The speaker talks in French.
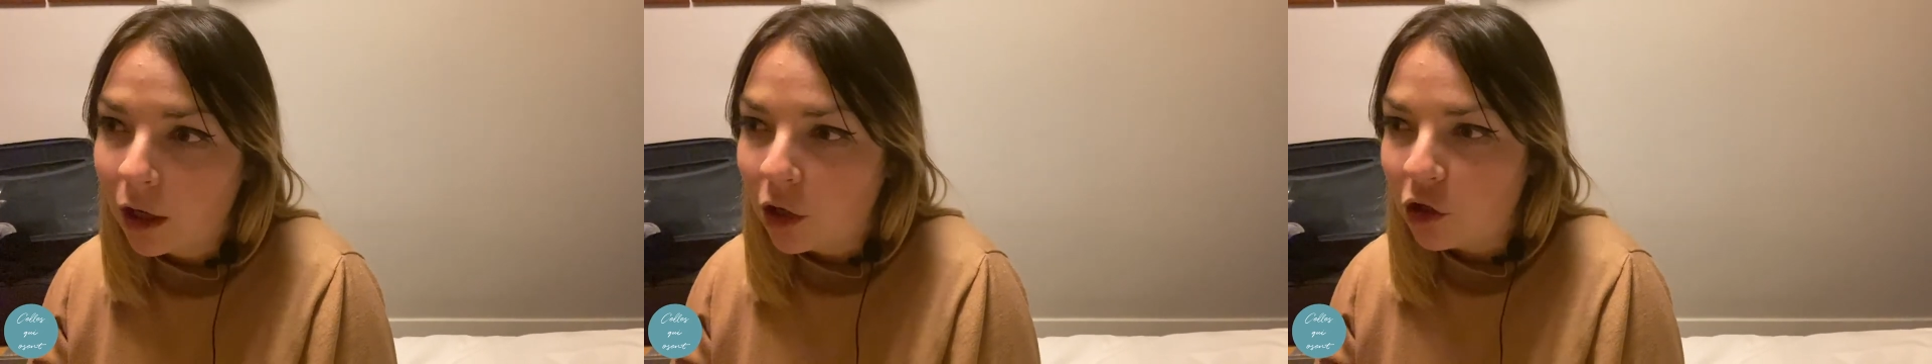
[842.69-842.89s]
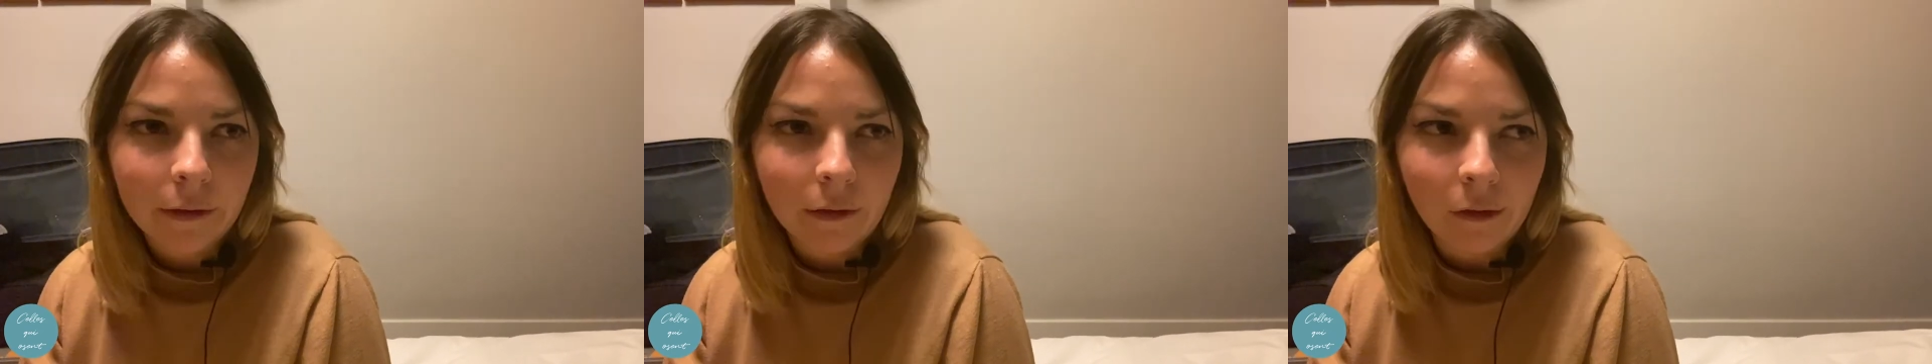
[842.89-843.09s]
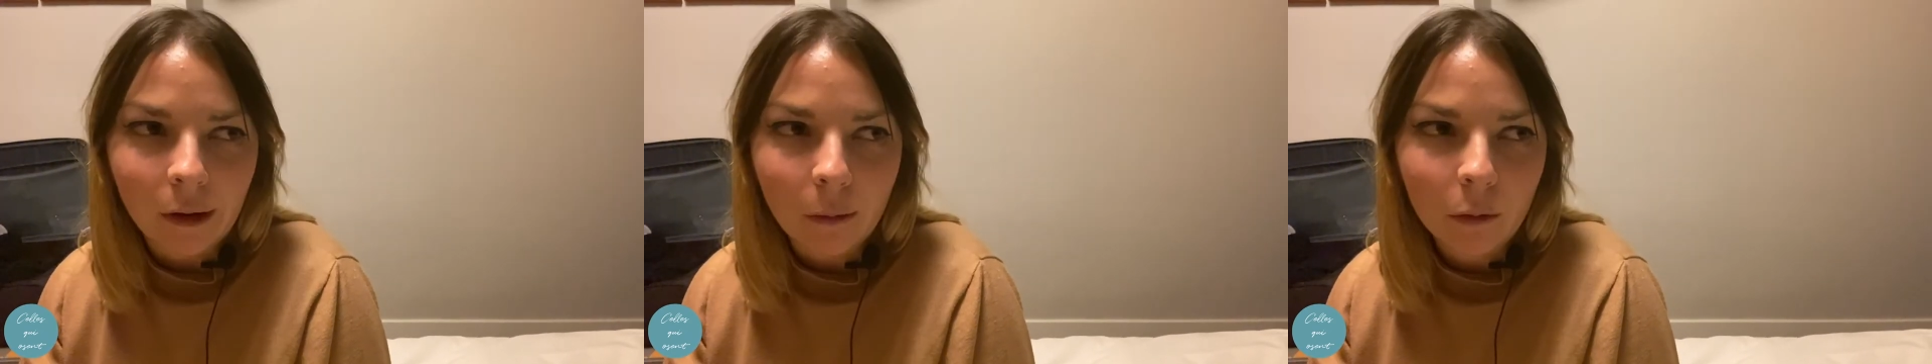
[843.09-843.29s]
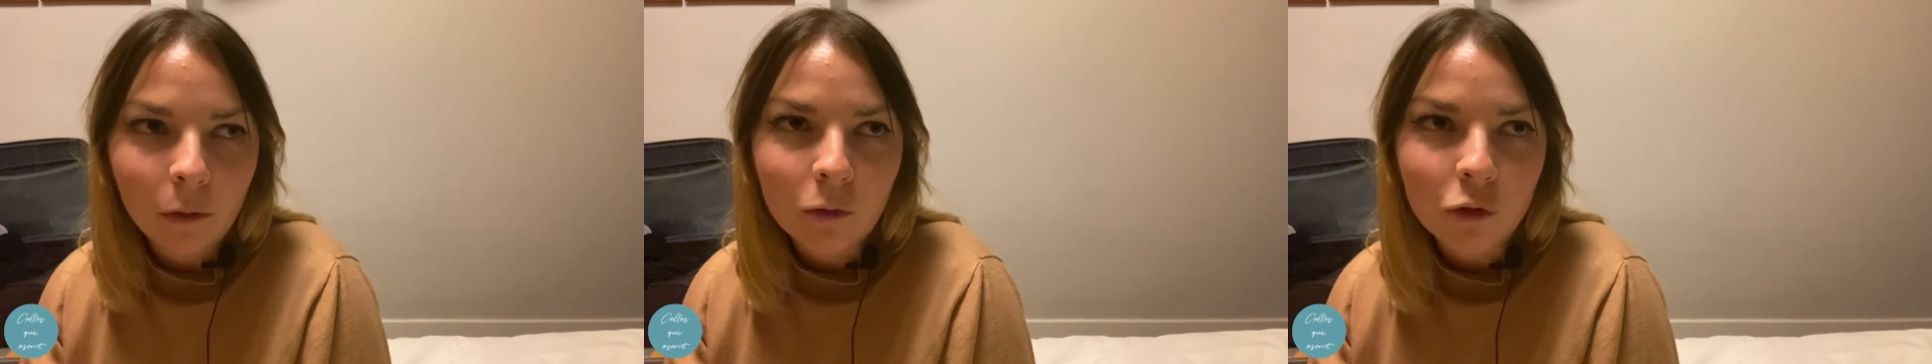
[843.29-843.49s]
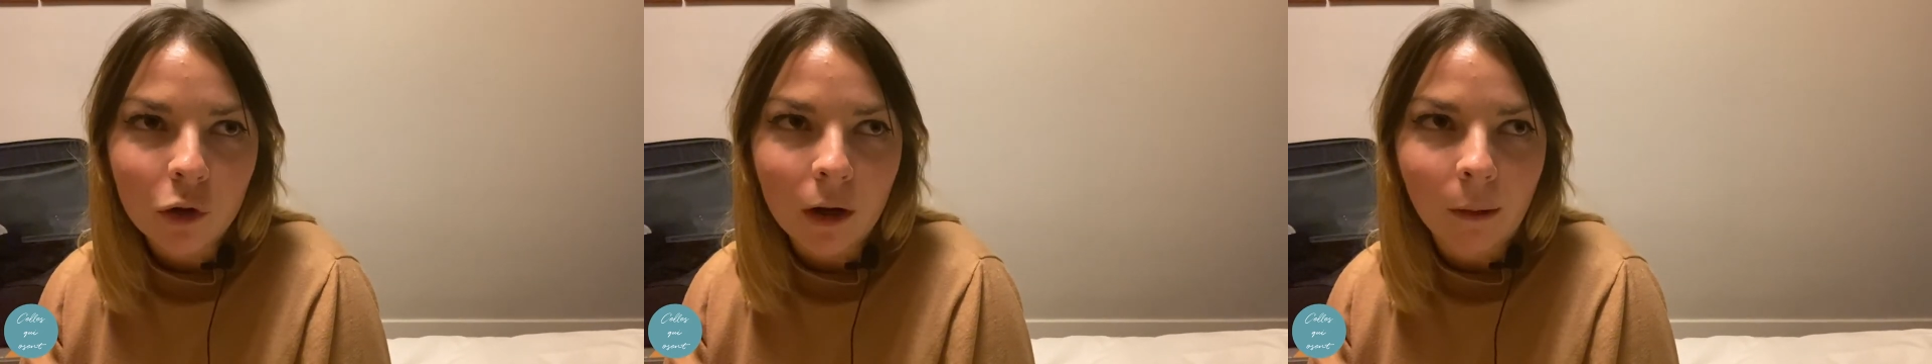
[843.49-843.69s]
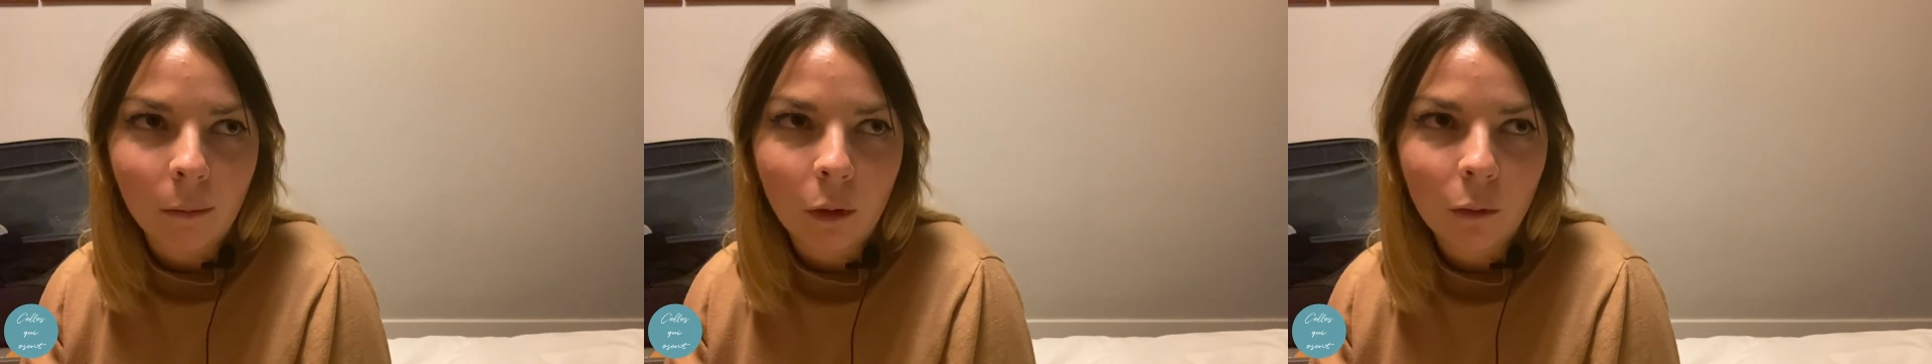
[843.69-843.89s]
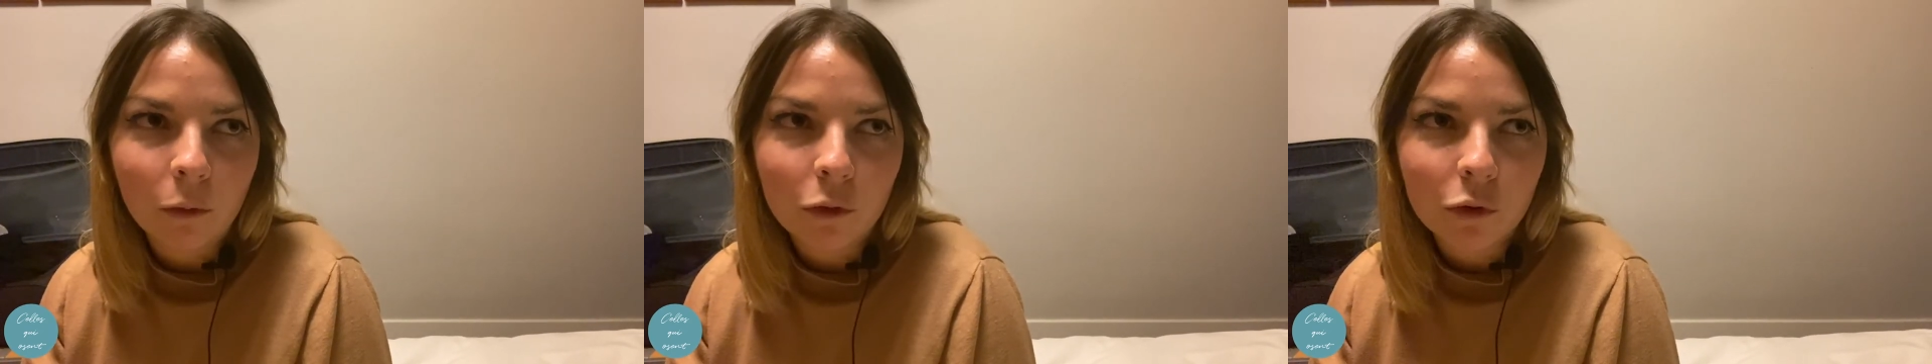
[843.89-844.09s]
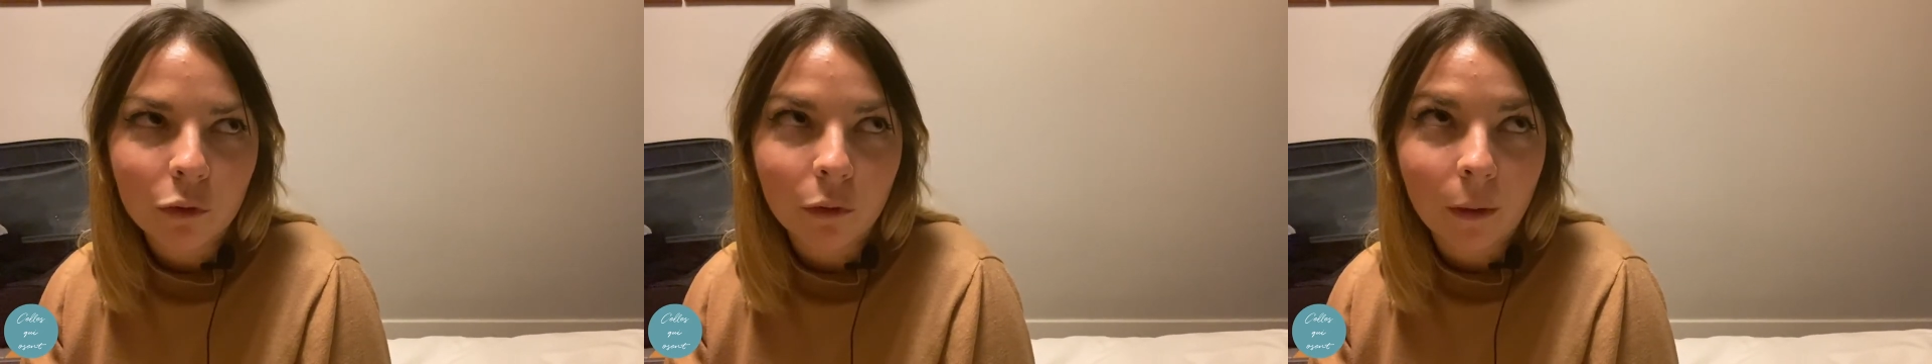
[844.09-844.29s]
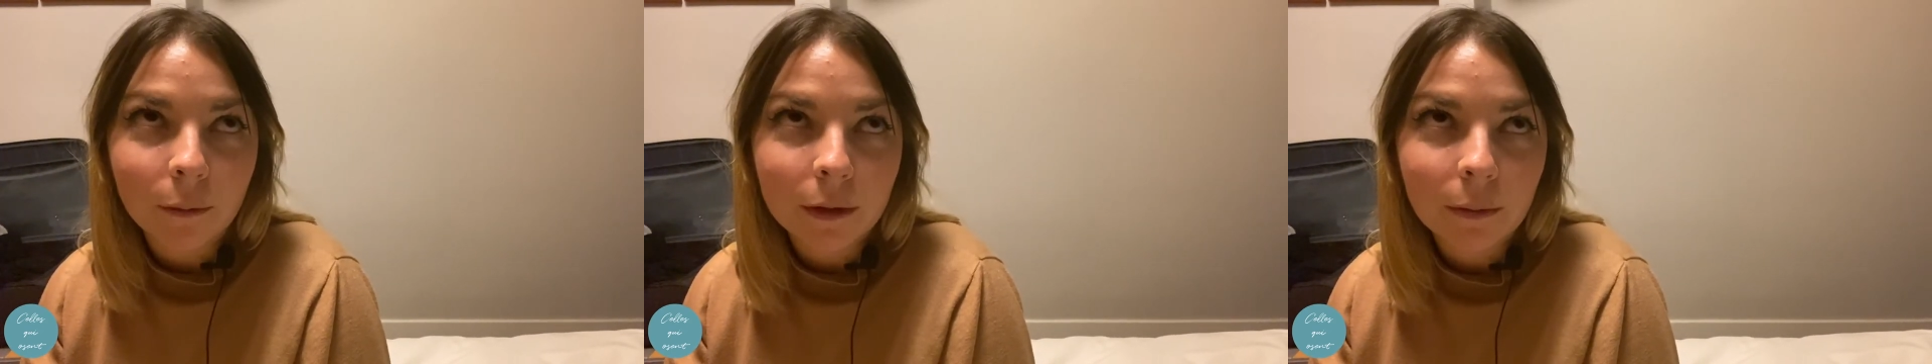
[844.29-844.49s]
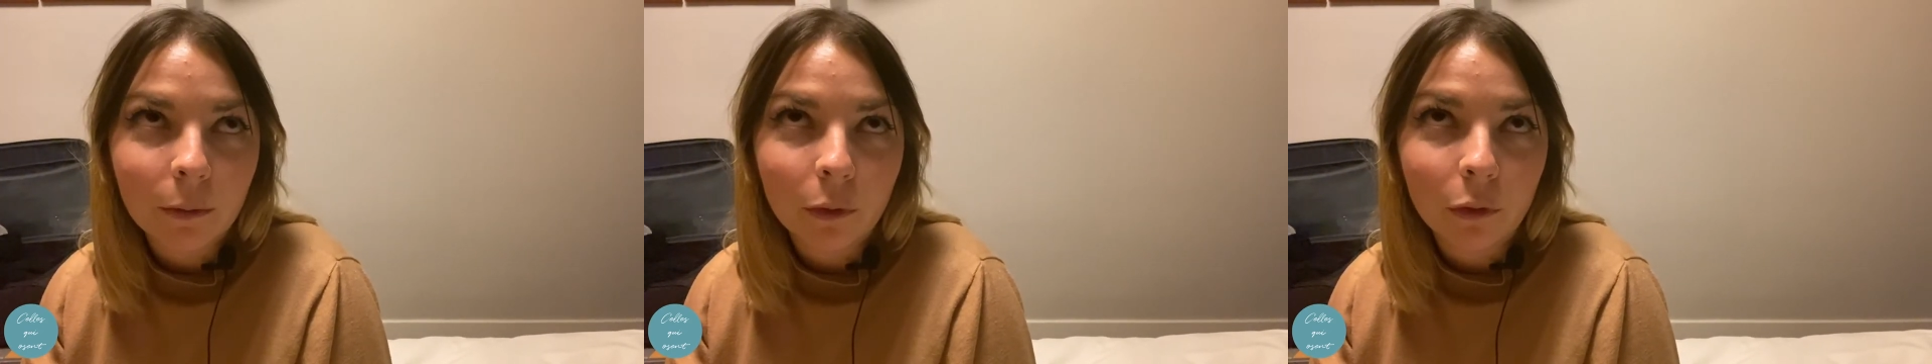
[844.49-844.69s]
J'étais vraiment genre la promotion un
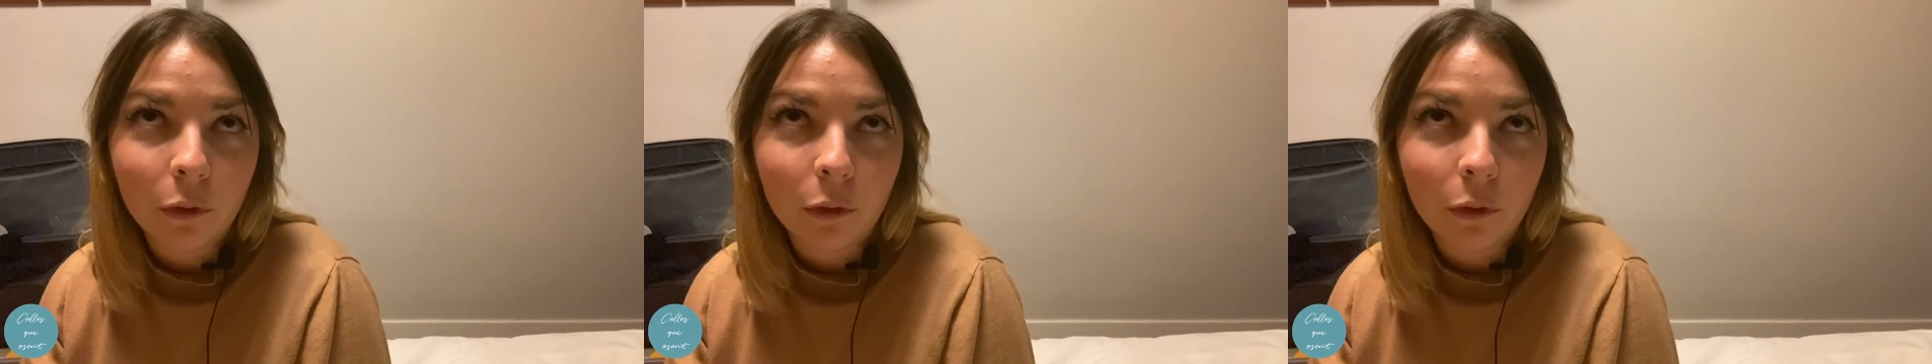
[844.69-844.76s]
petit peu